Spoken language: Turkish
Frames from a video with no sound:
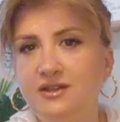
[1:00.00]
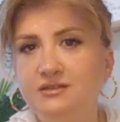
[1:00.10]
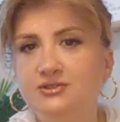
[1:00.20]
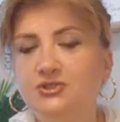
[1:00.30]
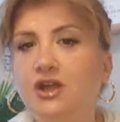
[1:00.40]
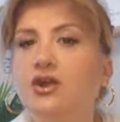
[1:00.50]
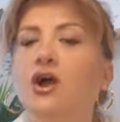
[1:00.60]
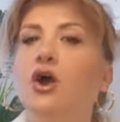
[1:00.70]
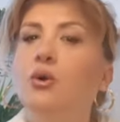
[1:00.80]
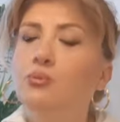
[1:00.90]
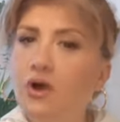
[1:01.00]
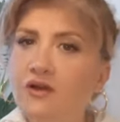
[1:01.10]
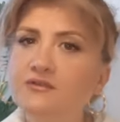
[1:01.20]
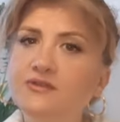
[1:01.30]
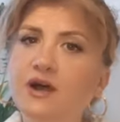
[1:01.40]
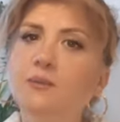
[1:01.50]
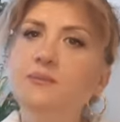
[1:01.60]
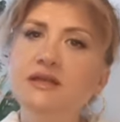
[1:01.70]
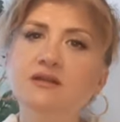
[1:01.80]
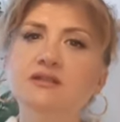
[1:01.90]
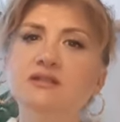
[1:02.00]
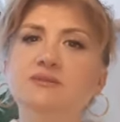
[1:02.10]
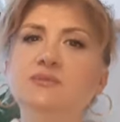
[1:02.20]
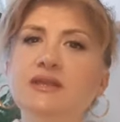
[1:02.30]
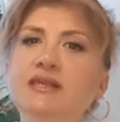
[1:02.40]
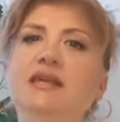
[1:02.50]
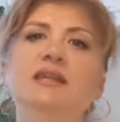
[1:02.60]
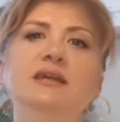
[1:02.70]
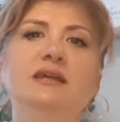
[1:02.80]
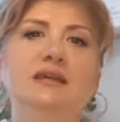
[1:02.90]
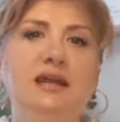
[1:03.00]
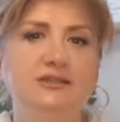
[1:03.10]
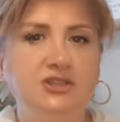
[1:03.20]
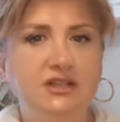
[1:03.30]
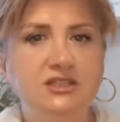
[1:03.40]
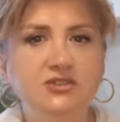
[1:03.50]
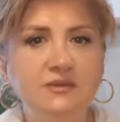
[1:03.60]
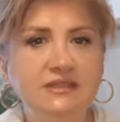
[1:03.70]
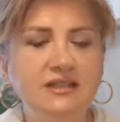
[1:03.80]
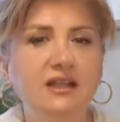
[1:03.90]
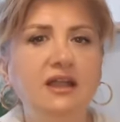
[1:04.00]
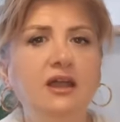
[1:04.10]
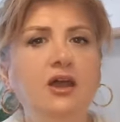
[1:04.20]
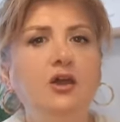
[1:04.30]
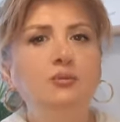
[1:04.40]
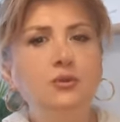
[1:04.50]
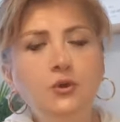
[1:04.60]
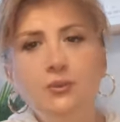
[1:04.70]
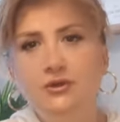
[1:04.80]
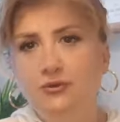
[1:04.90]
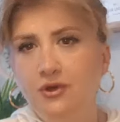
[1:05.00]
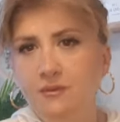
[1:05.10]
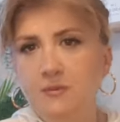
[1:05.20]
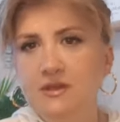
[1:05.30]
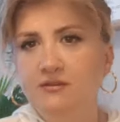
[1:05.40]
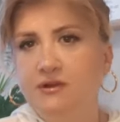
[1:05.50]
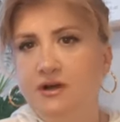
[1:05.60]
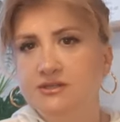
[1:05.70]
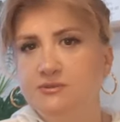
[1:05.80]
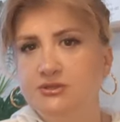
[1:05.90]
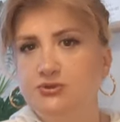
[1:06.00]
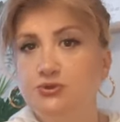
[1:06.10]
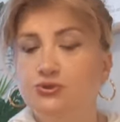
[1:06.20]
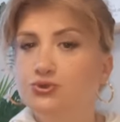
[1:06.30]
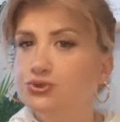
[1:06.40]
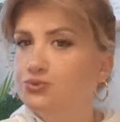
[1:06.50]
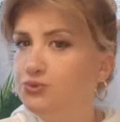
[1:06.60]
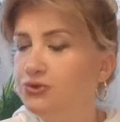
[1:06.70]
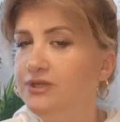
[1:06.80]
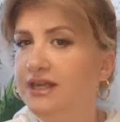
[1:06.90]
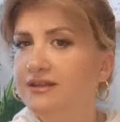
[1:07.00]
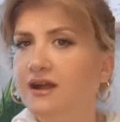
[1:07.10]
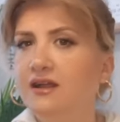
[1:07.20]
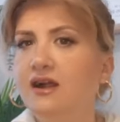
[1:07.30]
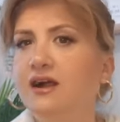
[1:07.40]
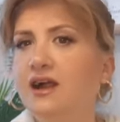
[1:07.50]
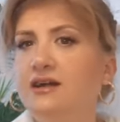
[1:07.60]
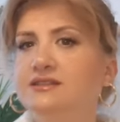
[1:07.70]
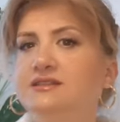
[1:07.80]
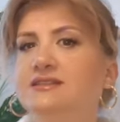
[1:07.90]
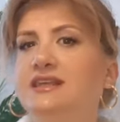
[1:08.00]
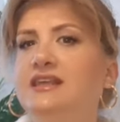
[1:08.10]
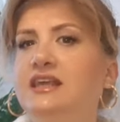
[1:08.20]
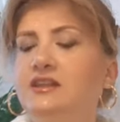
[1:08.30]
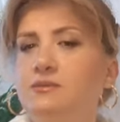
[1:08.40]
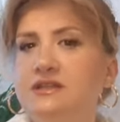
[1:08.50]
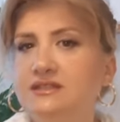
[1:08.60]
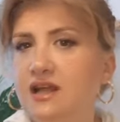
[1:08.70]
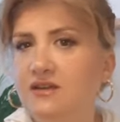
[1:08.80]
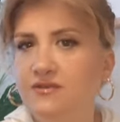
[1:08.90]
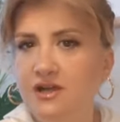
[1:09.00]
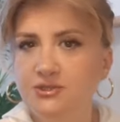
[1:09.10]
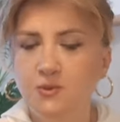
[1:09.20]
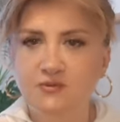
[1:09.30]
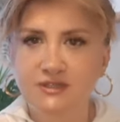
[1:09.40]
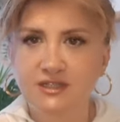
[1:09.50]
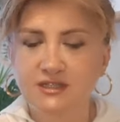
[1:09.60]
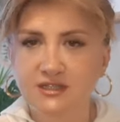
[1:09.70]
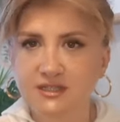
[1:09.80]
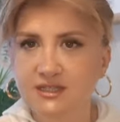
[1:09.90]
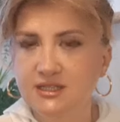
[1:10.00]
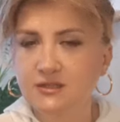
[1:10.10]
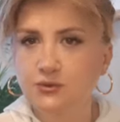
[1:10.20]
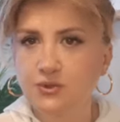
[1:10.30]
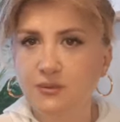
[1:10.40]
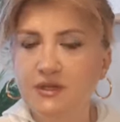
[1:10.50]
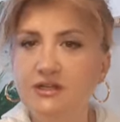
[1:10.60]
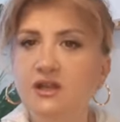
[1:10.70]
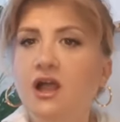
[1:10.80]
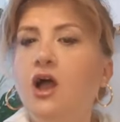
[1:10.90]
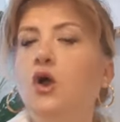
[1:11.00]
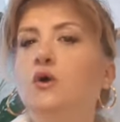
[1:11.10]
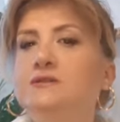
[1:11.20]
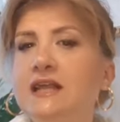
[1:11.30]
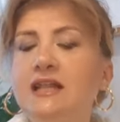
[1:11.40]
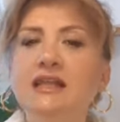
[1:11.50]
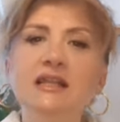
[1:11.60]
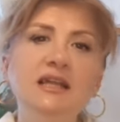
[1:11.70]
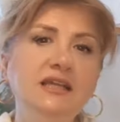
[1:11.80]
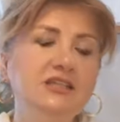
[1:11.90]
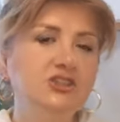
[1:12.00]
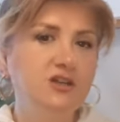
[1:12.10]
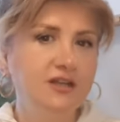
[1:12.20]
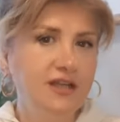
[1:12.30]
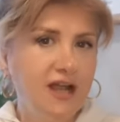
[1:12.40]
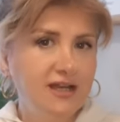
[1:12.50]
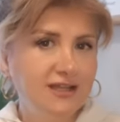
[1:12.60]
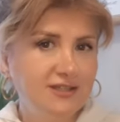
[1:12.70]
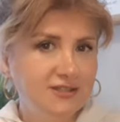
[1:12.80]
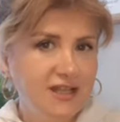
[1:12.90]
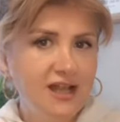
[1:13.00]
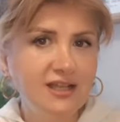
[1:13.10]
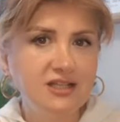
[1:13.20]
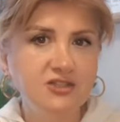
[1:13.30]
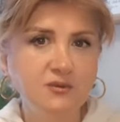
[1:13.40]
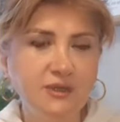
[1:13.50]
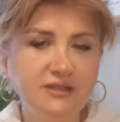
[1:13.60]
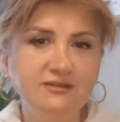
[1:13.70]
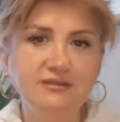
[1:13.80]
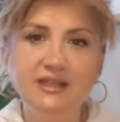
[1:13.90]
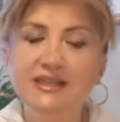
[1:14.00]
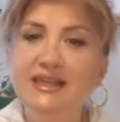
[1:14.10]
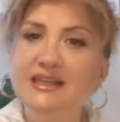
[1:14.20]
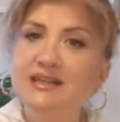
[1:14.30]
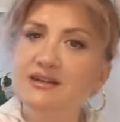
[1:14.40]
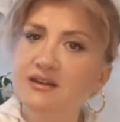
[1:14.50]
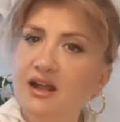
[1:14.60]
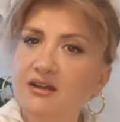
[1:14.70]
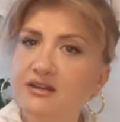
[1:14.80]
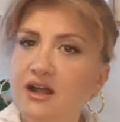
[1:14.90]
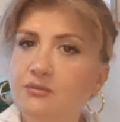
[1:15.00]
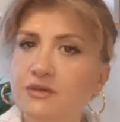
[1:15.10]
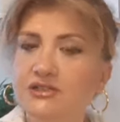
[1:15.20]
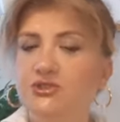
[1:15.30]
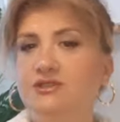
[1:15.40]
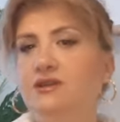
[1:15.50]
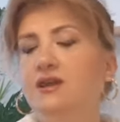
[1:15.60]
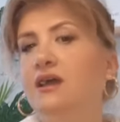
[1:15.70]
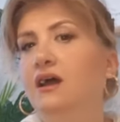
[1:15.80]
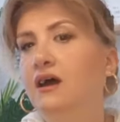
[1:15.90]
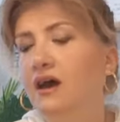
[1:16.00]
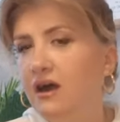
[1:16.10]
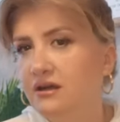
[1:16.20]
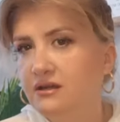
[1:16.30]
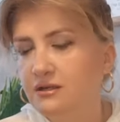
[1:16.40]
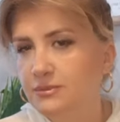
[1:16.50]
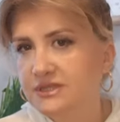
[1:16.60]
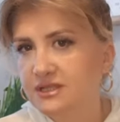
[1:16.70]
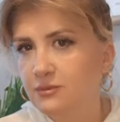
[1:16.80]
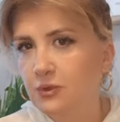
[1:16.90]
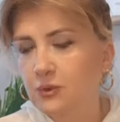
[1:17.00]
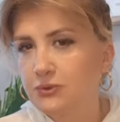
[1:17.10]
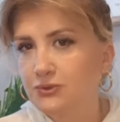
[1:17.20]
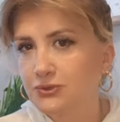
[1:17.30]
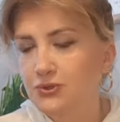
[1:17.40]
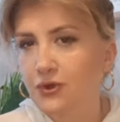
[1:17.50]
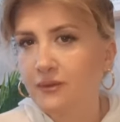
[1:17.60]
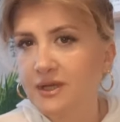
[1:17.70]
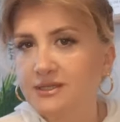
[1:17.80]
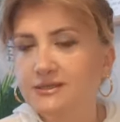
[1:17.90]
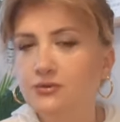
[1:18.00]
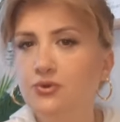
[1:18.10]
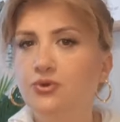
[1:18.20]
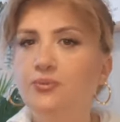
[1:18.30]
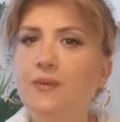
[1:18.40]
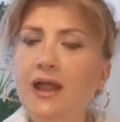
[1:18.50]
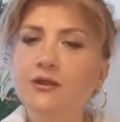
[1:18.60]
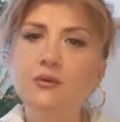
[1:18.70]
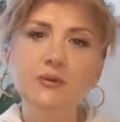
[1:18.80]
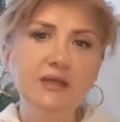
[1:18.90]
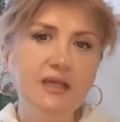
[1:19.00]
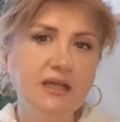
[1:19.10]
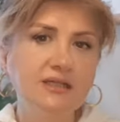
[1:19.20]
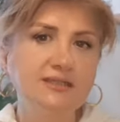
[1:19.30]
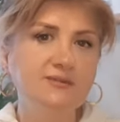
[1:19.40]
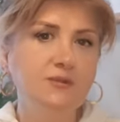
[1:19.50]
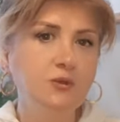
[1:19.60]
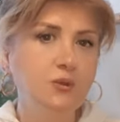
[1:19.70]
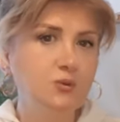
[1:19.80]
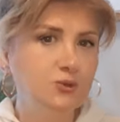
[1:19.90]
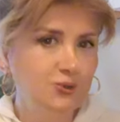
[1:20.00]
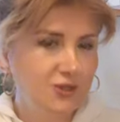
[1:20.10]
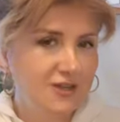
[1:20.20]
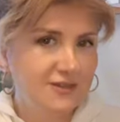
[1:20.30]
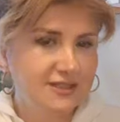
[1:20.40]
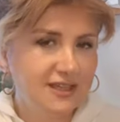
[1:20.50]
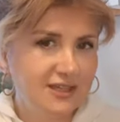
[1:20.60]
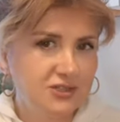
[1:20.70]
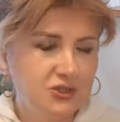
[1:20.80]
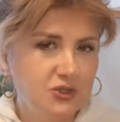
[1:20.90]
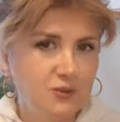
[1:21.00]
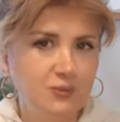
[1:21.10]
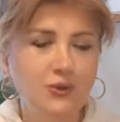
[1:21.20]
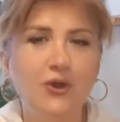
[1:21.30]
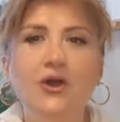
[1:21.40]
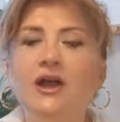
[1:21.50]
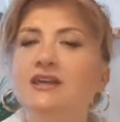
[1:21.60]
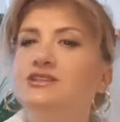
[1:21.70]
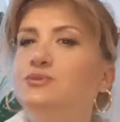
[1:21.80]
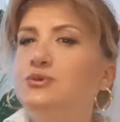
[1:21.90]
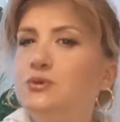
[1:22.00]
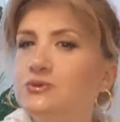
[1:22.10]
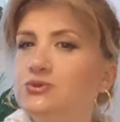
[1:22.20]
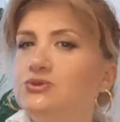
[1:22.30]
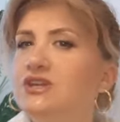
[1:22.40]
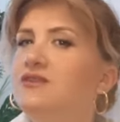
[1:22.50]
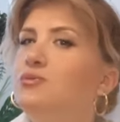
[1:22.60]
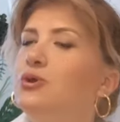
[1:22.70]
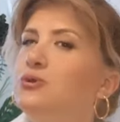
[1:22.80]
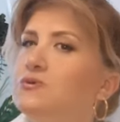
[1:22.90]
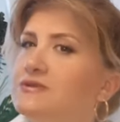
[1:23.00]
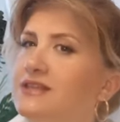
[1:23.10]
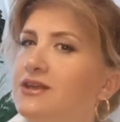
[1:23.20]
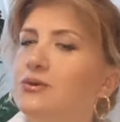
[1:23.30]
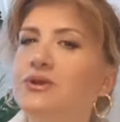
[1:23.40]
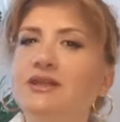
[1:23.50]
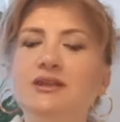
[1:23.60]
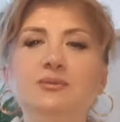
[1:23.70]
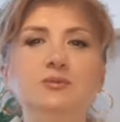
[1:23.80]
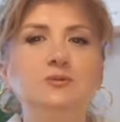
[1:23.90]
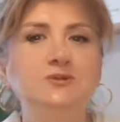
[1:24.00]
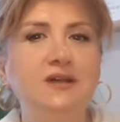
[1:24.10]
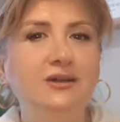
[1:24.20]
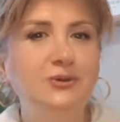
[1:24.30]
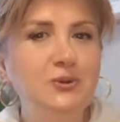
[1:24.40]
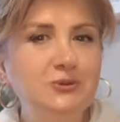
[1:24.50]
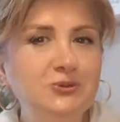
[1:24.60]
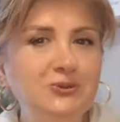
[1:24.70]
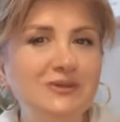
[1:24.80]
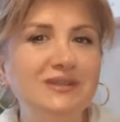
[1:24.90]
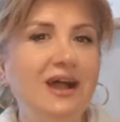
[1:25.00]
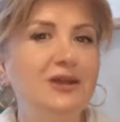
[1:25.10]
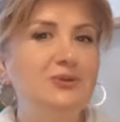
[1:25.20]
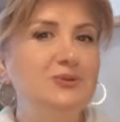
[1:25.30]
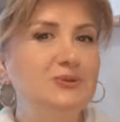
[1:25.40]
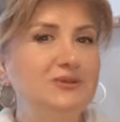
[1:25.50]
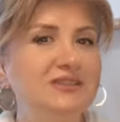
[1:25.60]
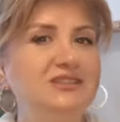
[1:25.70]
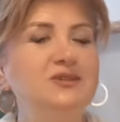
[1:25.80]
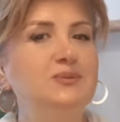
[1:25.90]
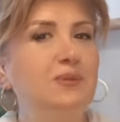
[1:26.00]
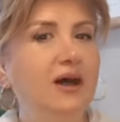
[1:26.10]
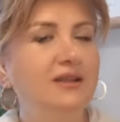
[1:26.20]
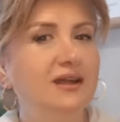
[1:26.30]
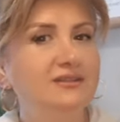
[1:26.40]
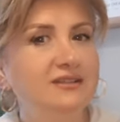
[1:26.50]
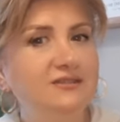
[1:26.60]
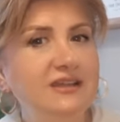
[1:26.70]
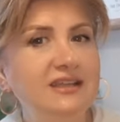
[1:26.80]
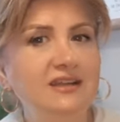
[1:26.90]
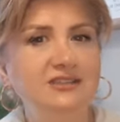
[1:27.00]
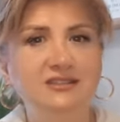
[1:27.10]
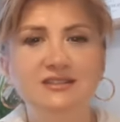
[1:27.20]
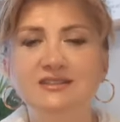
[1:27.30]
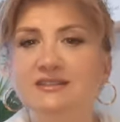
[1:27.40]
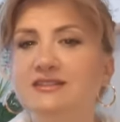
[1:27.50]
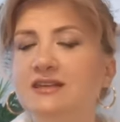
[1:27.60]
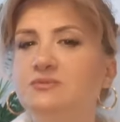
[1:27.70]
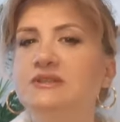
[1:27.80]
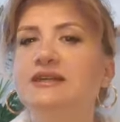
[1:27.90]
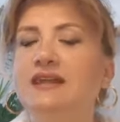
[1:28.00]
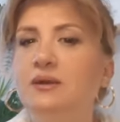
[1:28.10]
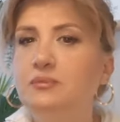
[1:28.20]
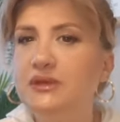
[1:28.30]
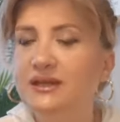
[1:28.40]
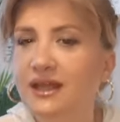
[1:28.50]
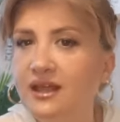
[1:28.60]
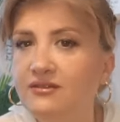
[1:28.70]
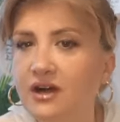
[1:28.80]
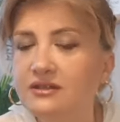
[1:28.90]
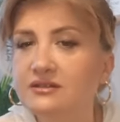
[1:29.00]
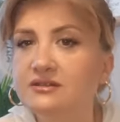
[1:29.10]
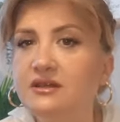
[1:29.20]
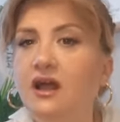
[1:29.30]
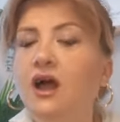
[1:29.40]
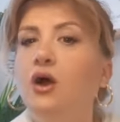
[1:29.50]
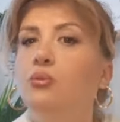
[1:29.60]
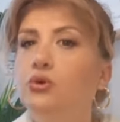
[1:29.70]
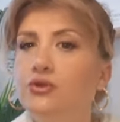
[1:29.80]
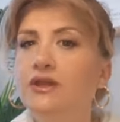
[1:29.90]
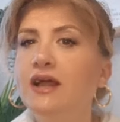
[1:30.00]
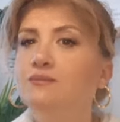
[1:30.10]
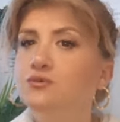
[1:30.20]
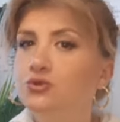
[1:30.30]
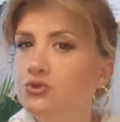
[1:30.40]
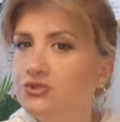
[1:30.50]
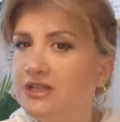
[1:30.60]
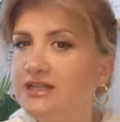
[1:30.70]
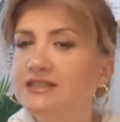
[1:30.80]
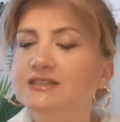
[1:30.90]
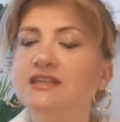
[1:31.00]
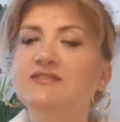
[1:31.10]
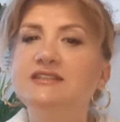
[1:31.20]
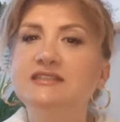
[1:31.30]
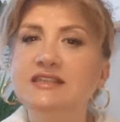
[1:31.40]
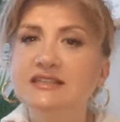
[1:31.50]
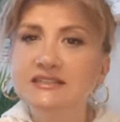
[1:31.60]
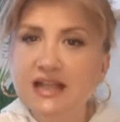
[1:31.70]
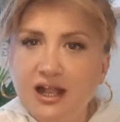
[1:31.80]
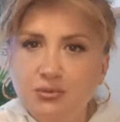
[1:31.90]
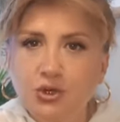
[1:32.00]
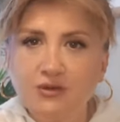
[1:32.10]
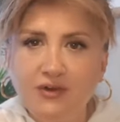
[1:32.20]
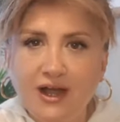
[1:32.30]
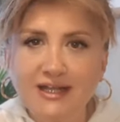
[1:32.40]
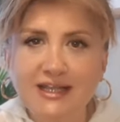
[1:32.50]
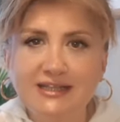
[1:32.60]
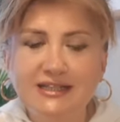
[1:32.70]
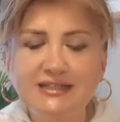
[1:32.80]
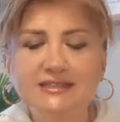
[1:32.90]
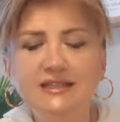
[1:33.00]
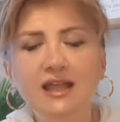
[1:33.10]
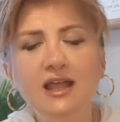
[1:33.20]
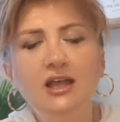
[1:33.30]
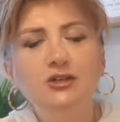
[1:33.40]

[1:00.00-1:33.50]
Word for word: yaratacak. Bu hafta 1 Kasım'da yeni ayın gerçekleşmesiyle büyük bir döneme bir defa adım atıyorsunuz. Bu yeni ay hayatınızda yeni bir sayfa açma fırsatını size sunabilir. Özellikle iş, kariyer, kişisel gelişim alanında yeni kararlar almak için de harika bir zaman olduğunu söylemek istiyorum. Merkür 2 Kasım'da 9. evinize geçiş yapıyor. Şimdi 9. ev böyle yüksek öğrenim, uzak yolculuklar, yurt dışı bağlantıları ve inançlarınızı temsil eden bir ev alanı. Bu dönem düşüncelerinizde ve zihinsel böyle faaliyetlerinizde